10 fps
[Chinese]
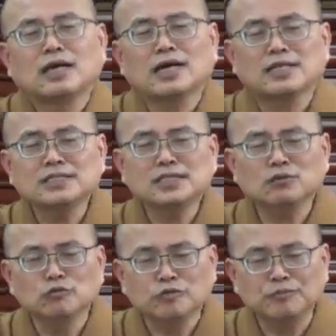啊，一切
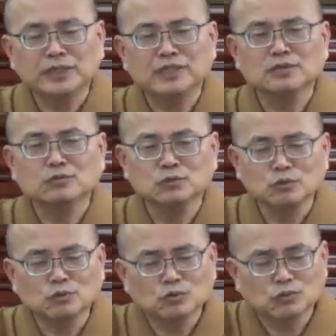无分别的
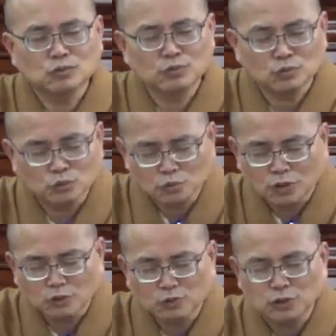无无
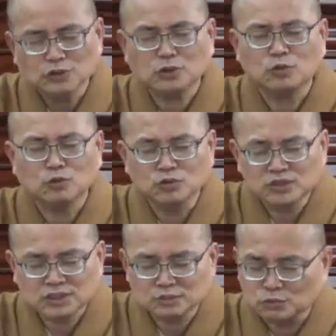我、无我所、无
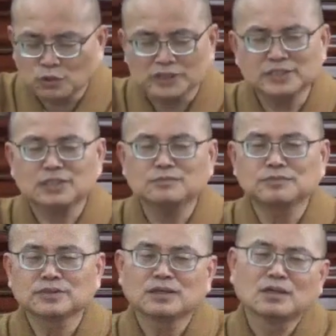私无我的心，
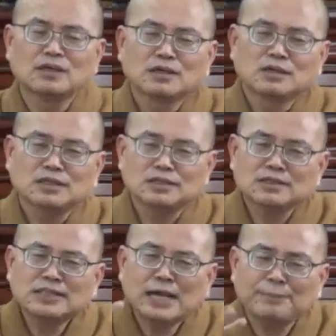你的
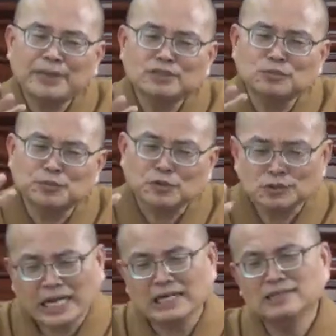大悲就不
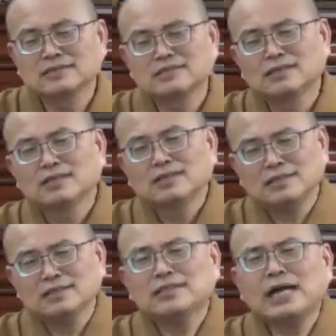够大，
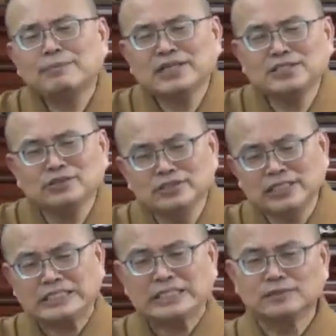你的大悲就有
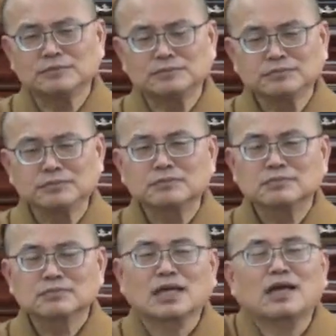减折。
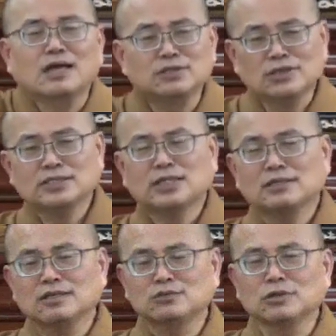啊，就好像
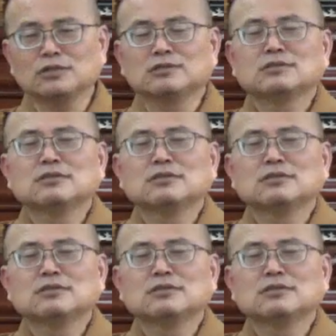很多人。